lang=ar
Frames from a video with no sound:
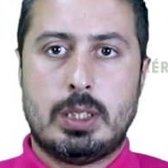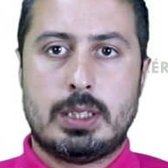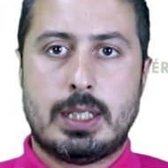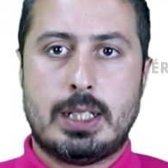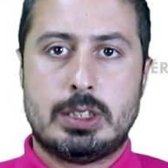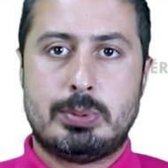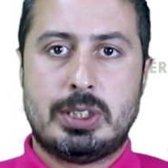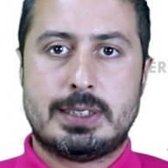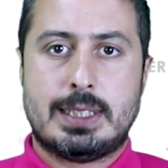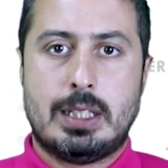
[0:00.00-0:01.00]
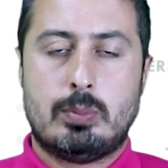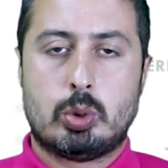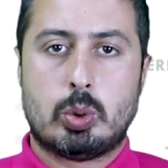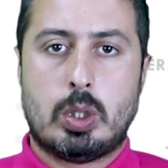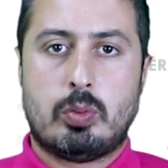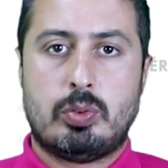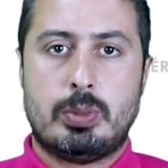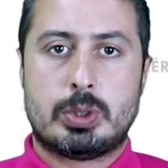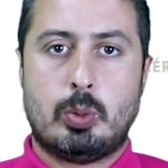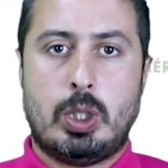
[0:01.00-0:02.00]
اللي الترجي باش يستهل مشواره في
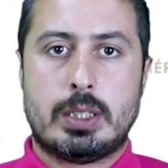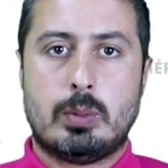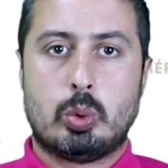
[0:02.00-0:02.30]
مجموعات